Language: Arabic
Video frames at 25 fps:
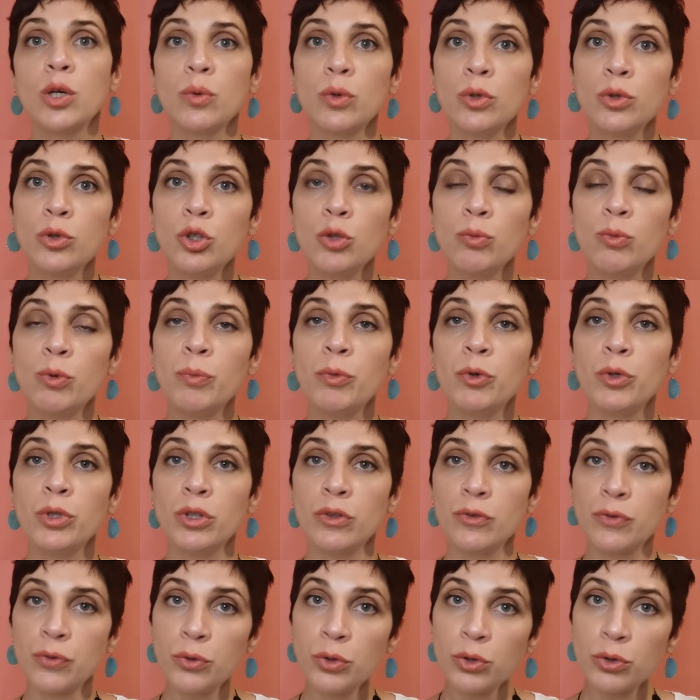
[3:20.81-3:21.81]
وانتم
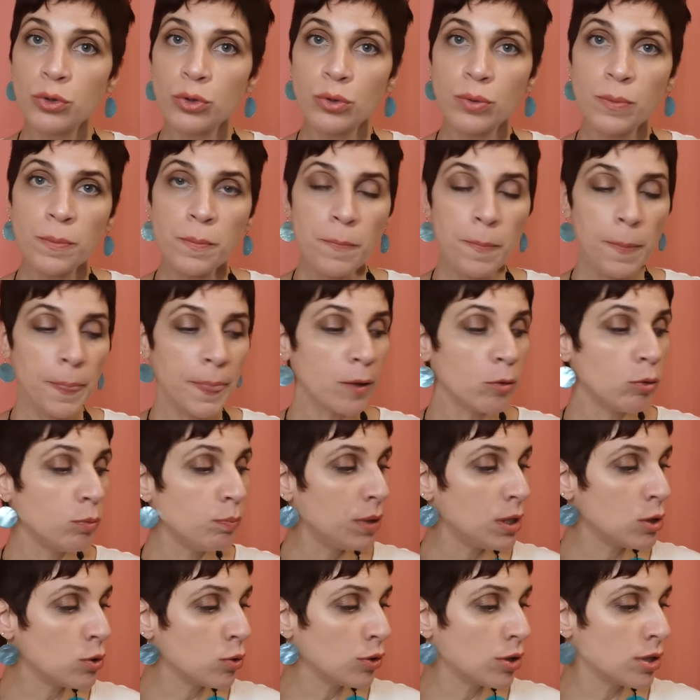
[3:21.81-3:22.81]
ممكن تفوتوا
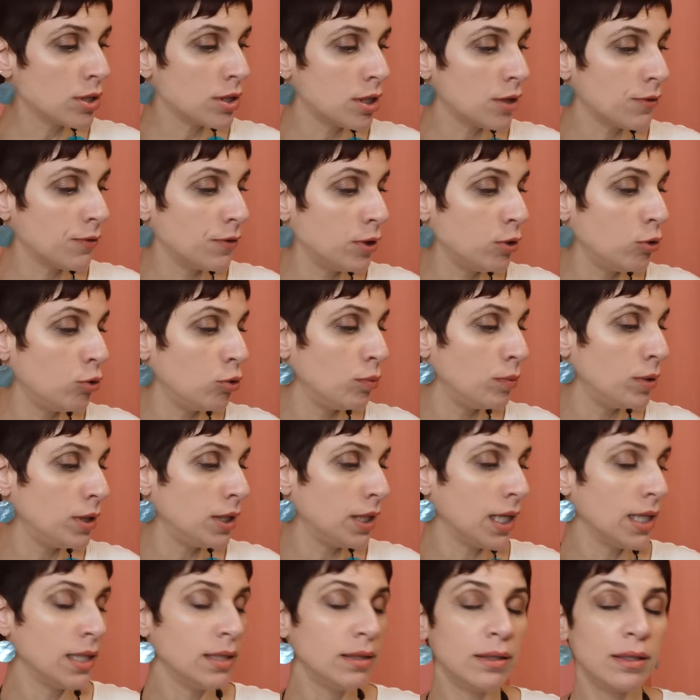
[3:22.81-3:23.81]
وتبلشوا تستفيدوا
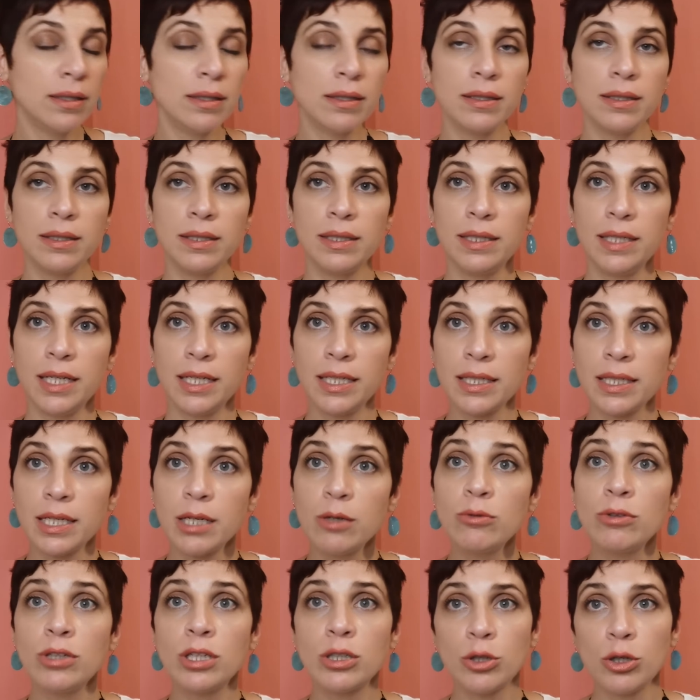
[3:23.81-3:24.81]
من هيدا
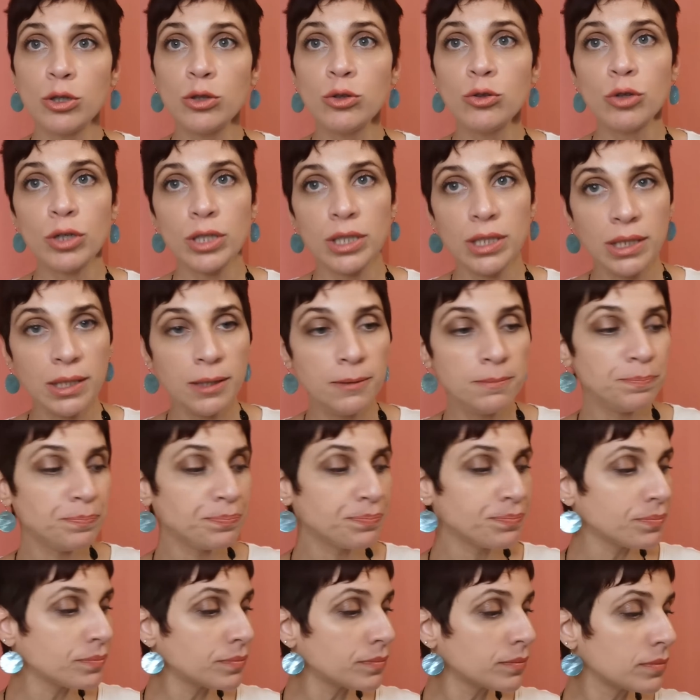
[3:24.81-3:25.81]
الاكونت لتحطوا عليه
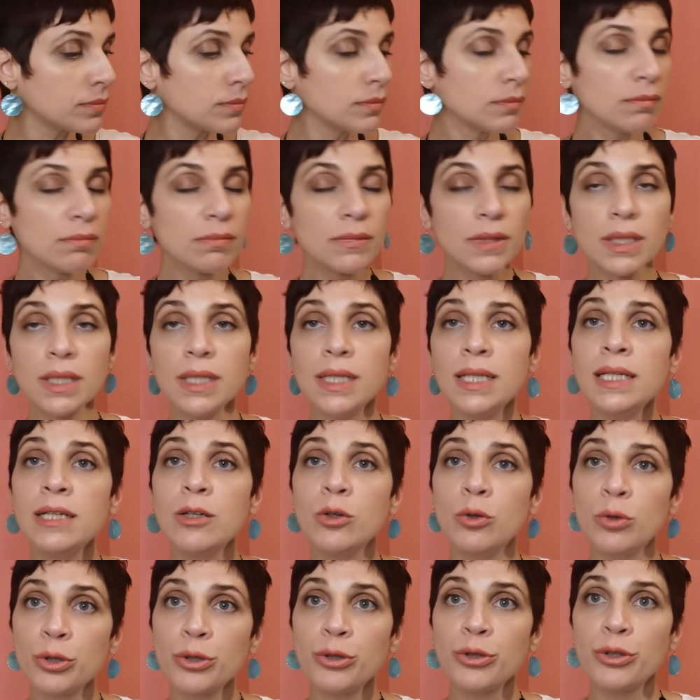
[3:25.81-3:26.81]

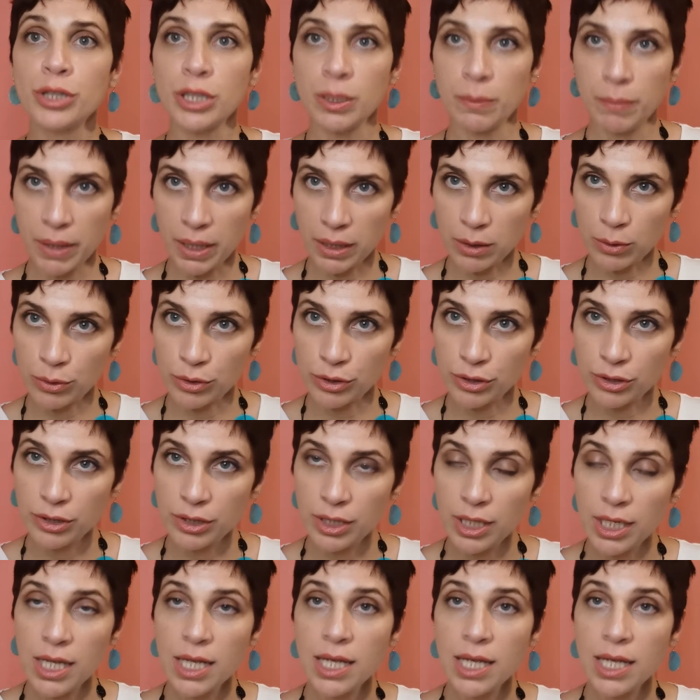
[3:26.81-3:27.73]
الاوردر تبعكم